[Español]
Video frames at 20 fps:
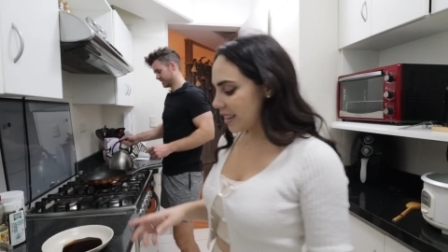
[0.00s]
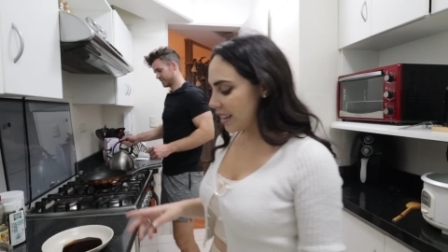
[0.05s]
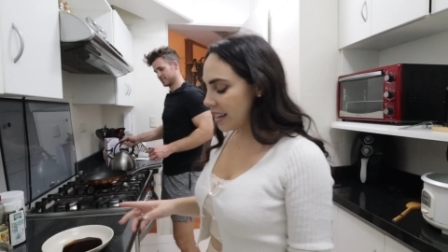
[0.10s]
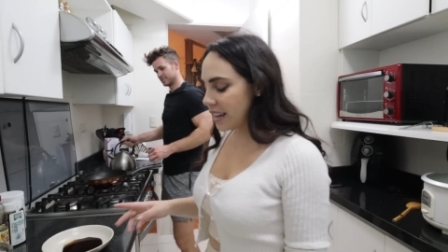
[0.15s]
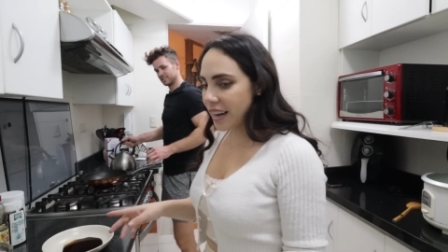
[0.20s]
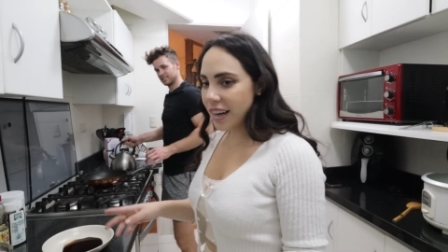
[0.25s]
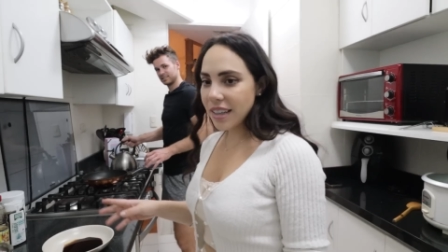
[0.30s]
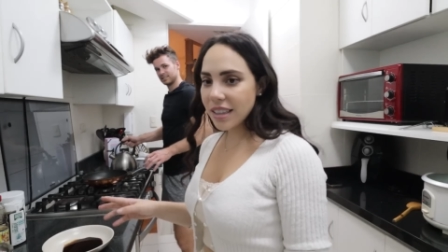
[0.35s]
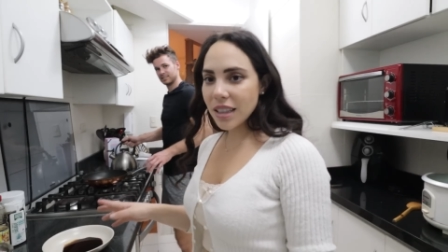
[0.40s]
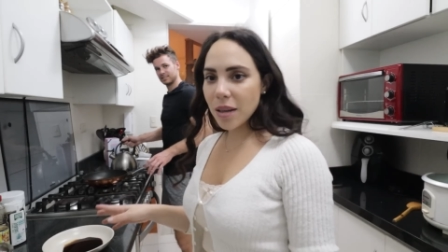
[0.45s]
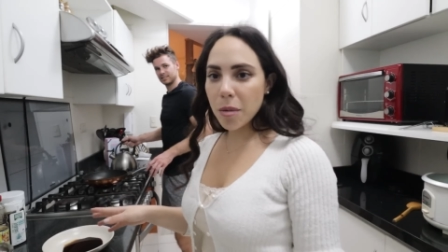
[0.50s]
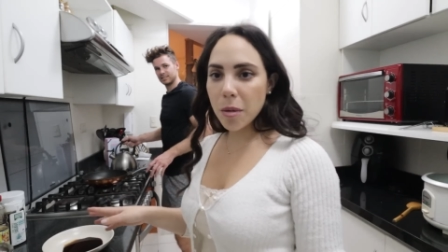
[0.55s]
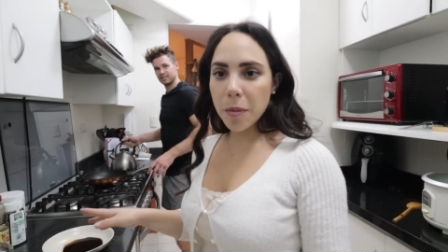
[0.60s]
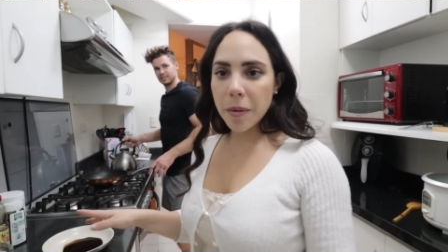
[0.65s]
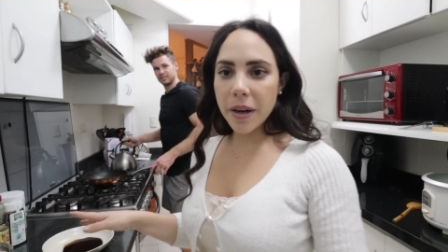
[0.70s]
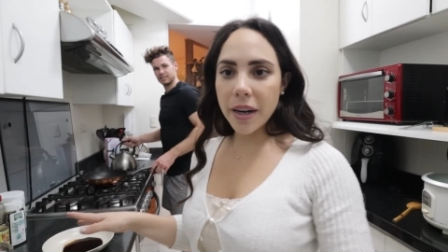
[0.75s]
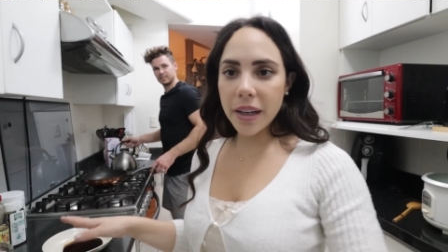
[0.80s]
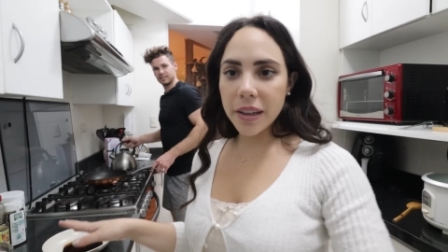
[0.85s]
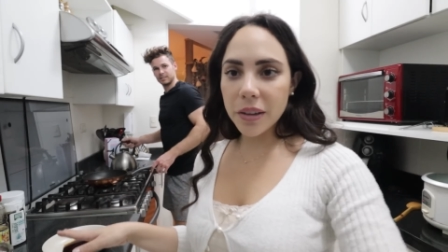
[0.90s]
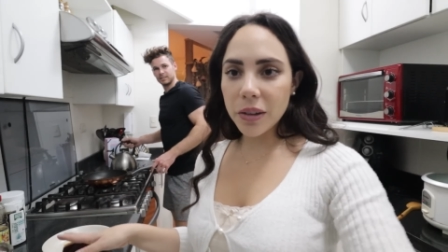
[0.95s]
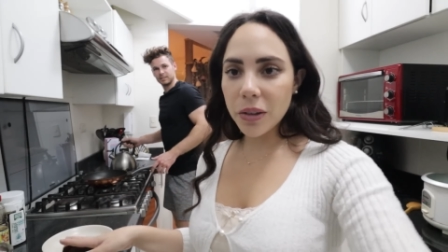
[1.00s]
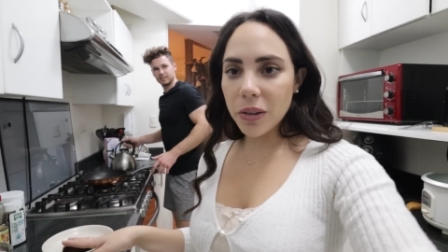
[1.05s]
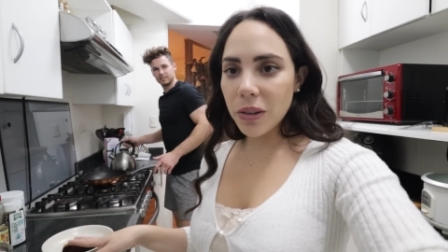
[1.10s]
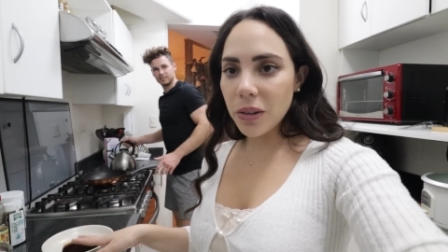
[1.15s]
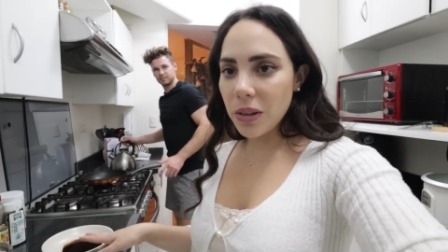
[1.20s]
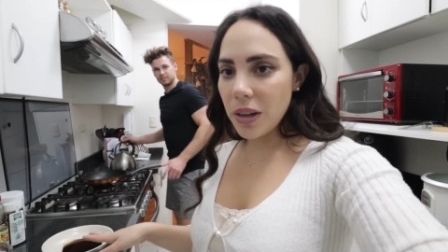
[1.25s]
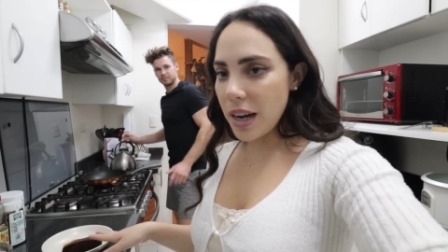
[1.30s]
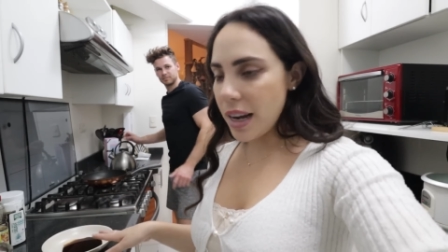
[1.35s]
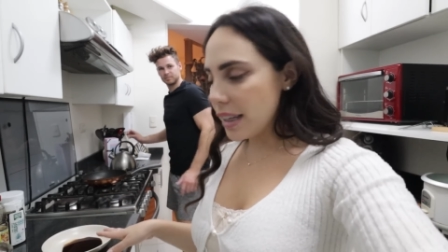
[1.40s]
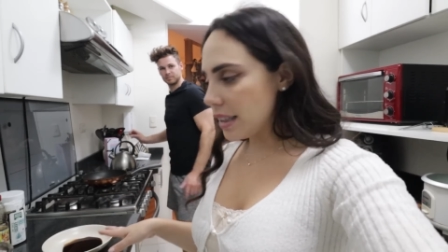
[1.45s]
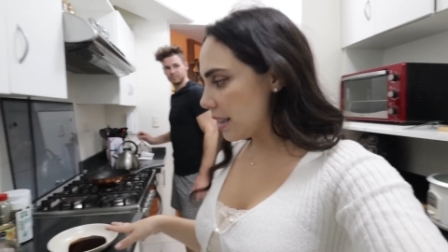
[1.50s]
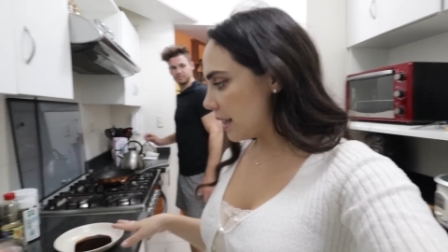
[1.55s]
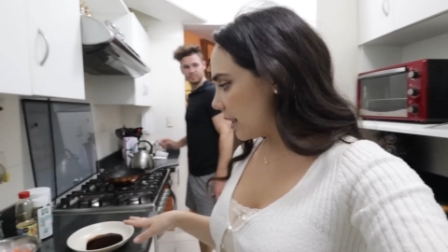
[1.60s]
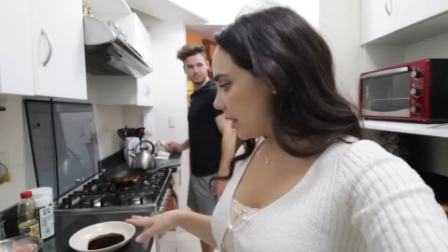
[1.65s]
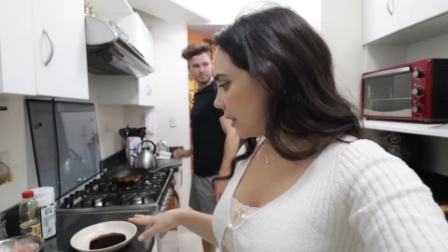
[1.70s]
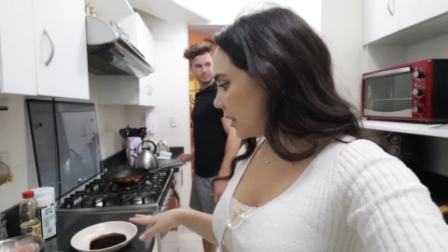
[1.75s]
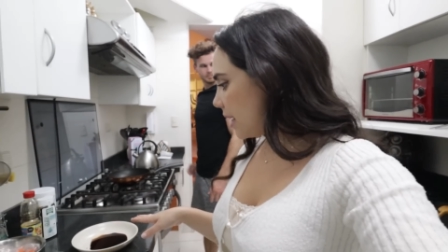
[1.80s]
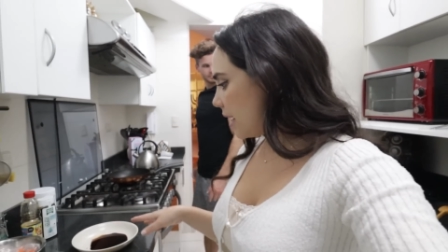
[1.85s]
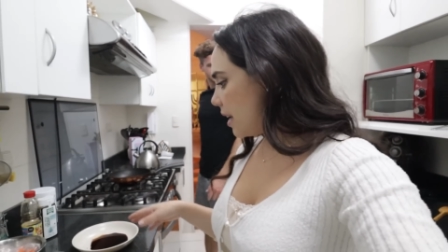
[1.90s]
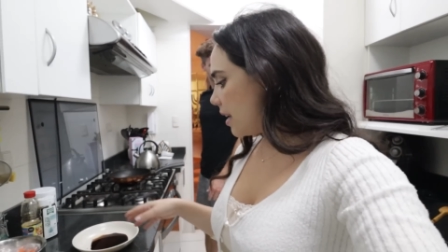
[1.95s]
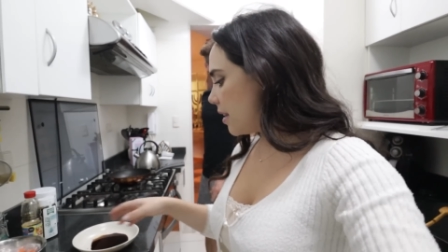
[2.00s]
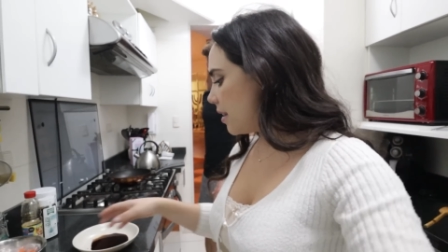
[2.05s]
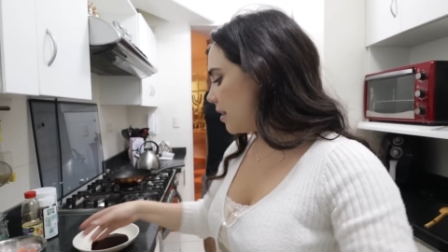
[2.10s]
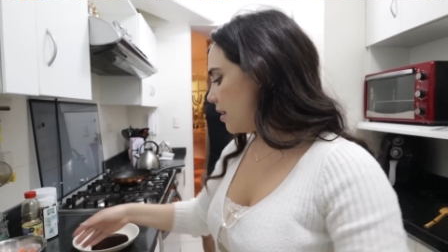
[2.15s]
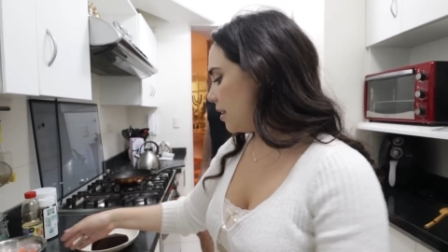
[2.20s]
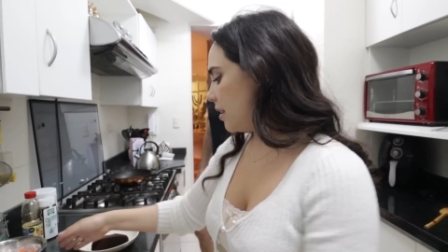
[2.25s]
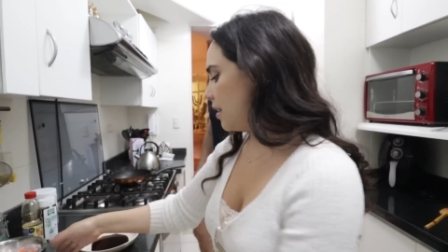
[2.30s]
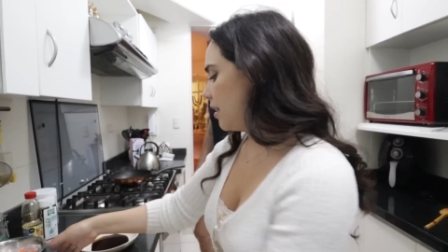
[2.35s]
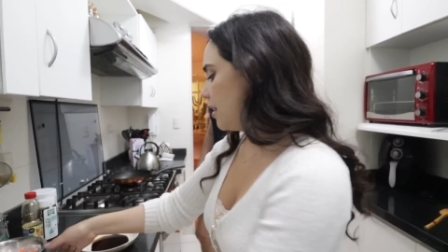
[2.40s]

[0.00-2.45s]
Daniel está preparando la sartén